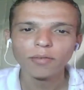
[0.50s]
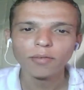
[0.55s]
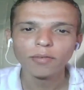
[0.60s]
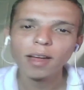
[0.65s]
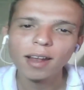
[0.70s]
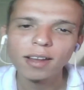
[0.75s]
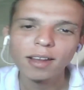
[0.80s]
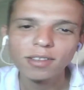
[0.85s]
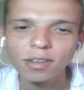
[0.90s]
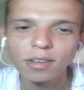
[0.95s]

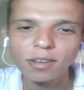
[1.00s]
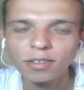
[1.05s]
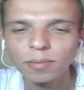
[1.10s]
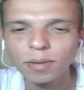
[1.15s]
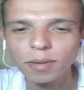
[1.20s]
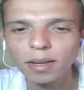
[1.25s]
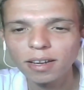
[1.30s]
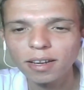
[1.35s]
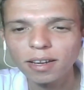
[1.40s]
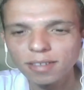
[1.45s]
Fala jovens,
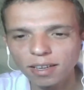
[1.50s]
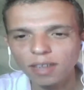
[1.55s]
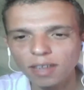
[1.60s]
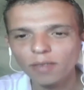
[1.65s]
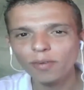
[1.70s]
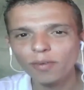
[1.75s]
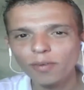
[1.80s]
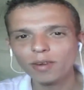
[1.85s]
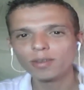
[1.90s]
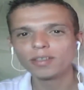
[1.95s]
beleza?
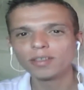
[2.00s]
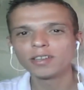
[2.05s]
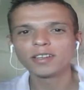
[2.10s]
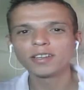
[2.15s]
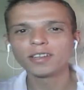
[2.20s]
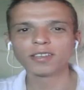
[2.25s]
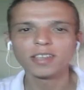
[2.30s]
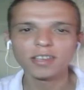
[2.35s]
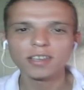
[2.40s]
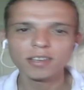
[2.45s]
Quem fala é o
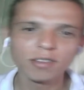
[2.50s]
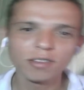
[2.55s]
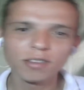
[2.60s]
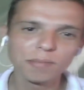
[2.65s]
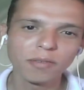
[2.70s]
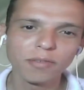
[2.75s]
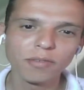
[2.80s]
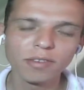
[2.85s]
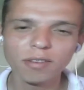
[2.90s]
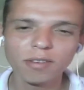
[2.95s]
Rodrigo, seja
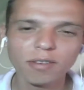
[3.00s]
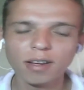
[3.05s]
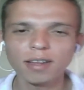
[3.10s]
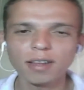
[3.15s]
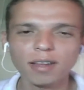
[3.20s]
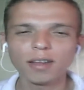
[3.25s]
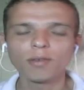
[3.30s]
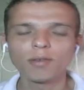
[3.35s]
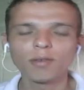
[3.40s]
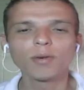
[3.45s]
todo bem-vindo ao
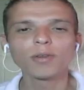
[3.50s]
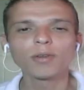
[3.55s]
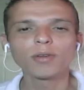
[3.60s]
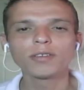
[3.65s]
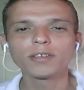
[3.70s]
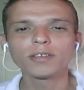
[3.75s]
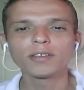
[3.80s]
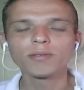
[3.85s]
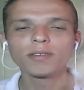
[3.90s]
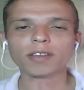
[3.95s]
canal
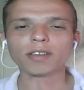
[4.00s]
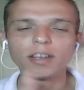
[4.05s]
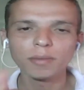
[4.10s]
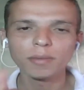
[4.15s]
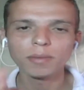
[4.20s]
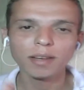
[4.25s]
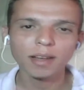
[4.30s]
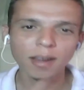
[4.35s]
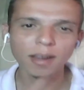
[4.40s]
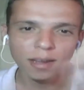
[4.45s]
Rodrigo
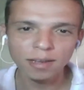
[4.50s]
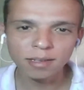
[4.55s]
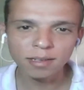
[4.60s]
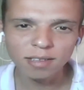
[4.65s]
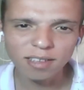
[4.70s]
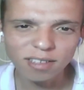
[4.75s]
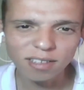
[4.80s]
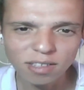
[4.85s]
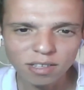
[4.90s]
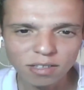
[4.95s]
Gamer. Galera,
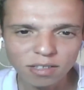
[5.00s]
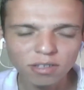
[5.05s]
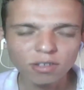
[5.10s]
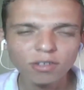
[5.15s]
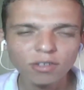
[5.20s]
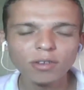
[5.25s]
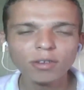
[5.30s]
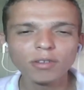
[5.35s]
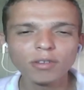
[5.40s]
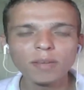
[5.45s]
antes de assistir
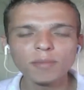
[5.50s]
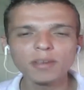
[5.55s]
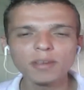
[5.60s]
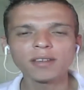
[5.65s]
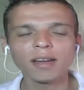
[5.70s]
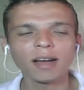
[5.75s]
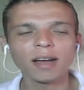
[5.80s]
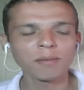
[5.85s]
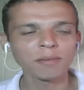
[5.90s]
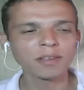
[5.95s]
esse jogo,
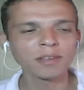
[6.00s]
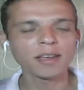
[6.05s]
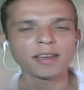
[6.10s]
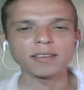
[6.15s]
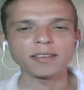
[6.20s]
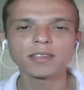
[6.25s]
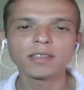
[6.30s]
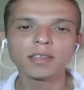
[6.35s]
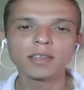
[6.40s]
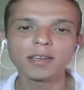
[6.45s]
a mina
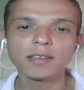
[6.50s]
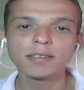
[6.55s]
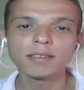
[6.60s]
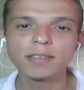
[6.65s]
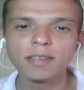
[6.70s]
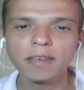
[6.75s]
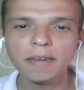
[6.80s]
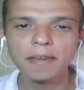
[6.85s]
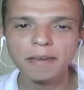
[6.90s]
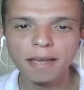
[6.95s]

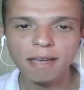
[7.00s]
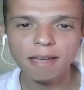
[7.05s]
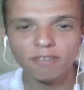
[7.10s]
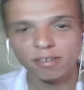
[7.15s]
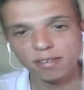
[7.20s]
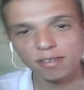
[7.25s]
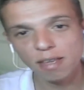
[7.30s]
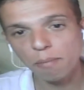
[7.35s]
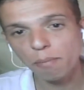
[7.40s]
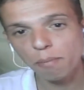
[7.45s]
S3D,
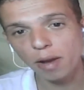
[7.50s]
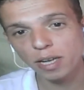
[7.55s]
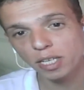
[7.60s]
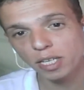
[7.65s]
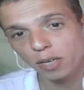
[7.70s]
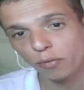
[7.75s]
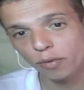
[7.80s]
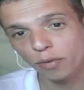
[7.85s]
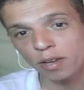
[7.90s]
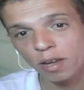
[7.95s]
fazer a
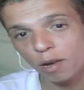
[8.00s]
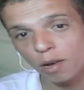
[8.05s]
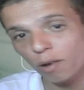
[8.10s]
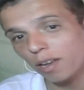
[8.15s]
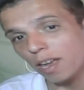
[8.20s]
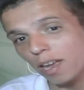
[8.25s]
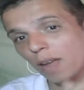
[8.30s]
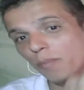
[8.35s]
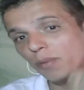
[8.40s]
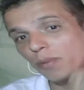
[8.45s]
parte
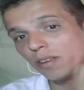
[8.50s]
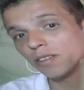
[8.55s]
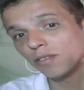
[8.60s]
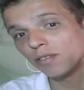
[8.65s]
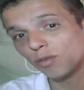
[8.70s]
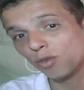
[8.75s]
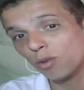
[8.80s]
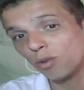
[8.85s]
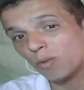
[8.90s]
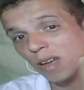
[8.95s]
final, quero é pedir
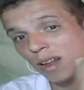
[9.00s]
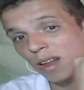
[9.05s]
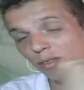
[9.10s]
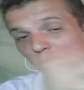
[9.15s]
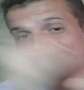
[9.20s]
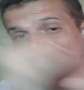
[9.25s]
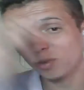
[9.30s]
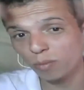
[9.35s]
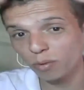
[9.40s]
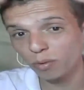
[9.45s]
desculpa,
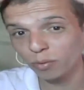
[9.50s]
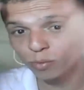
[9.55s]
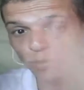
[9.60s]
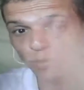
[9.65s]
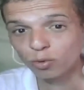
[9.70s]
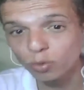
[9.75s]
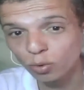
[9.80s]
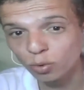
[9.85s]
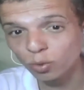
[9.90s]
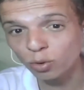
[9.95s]
sobre
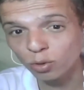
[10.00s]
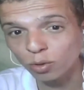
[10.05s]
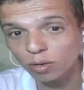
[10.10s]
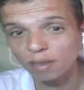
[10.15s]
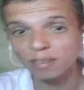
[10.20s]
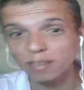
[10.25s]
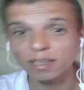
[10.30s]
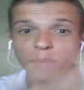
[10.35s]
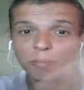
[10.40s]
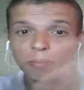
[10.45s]
o
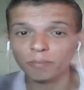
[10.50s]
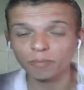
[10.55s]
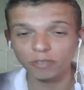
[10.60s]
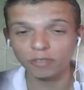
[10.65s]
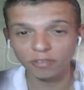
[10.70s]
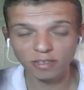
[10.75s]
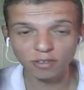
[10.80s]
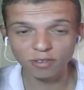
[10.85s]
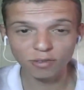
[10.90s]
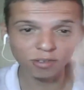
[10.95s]
jogo, essa,
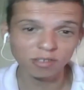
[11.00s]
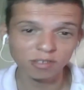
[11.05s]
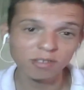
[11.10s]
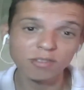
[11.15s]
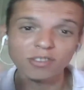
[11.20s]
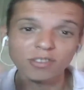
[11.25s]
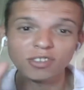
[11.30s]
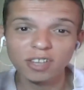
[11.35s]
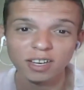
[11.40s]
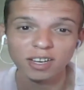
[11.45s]
esse jogo que vocês
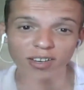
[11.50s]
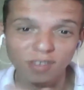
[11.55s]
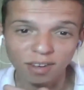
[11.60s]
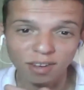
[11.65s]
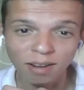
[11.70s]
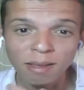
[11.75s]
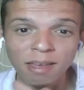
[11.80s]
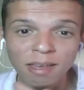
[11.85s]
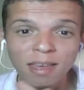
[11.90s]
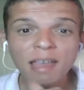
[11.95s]
vão assistir
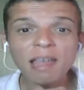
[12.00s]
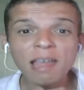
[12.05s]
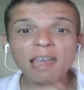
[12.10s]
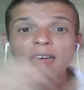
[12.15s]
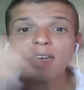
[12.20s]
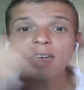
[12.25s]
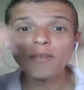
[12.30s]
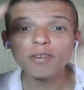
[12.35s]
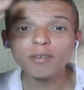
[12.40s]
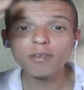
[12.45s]
agora.
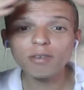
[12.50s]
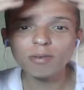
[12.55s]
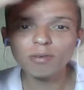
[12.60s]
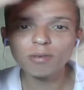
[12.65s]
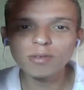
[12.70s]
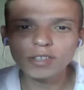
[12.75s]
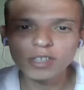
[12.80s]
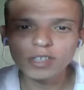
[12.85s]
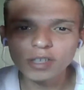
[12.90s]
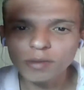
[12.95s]
Ele ficou
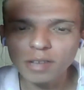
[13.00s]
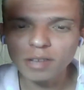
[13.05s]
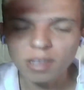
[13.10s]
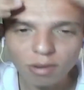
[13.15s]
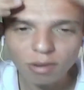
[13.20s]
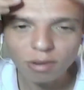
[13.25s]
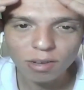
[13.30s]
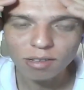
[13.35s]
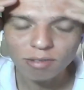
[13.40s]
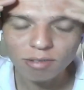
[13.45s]
curtinho, porque
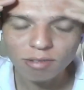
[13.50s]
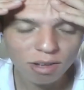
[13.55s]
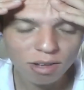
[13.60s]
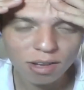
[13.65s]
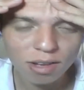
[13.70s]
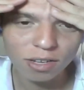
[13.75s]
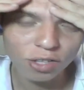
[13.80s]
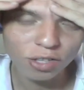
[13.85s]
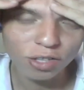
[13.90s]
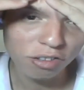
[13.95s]
eu não, nem
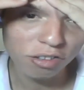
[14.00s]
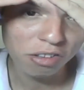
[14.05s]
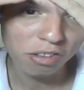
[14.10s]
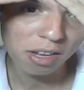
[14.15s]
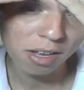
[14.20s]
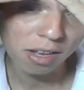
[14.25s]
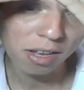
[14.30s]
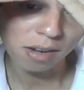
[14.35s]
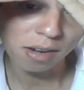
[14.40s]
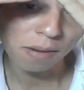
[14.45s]

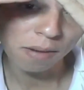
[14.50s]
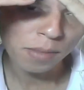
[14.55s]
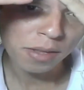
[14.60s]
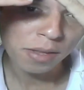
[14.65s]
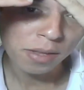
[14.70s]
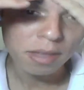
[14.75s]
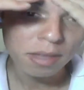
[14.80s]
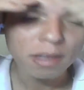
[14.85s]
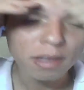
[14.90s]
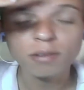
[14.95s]
acreditei, cara,
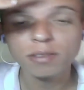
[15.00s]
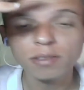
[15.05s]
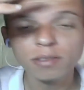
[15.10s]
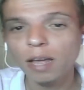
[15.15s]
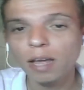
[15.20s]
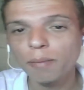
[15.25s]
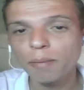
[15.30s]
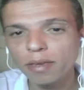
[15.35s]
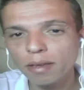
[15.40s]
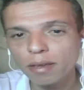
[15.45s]
que eu não
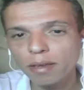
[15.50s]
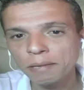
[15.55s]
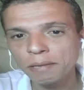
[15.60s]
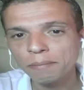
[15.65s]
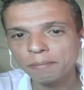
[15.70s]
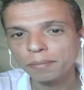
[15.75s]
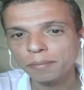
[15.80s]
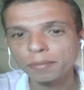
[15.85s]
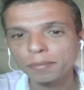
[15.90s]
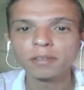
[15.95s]

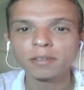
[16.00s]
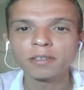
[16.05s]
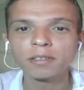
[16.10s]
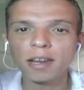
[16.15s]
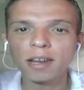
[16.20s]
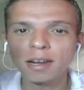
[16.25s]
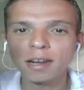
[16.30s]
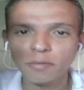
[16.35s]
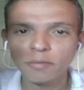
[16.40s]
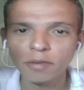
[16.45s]
sabia se
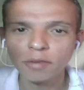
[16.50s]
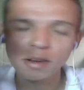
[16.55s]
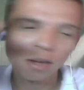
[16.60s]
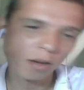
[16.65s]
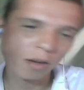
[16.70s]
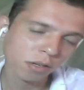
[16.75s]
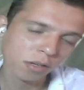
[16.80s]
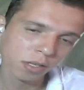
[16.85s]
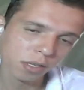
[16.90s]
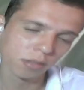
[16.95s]
era a
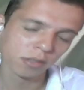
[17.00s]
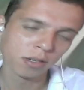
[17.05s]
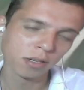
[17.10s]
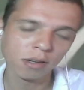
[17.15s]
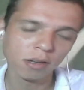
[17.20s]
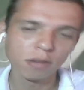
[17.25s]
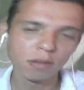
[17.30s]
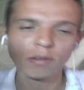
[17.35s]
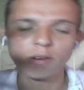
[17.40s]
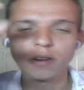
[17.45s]
final ou não, né,
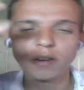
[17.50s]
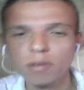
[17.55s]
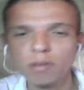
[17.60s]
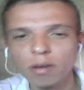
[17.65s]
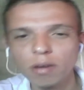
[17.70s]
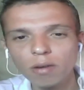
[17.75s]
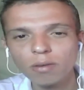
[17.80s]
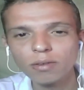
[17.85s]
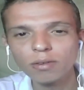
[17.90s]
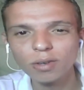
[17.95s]
que eu nunca
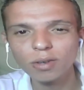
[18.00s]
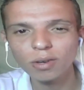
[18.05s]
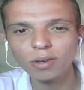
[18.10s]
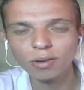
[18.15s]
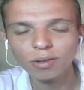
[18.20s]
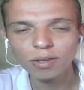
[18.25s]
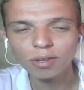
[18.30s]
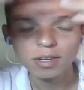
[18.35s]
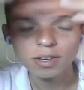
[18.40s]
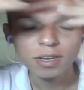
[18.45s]
joguei o jogo.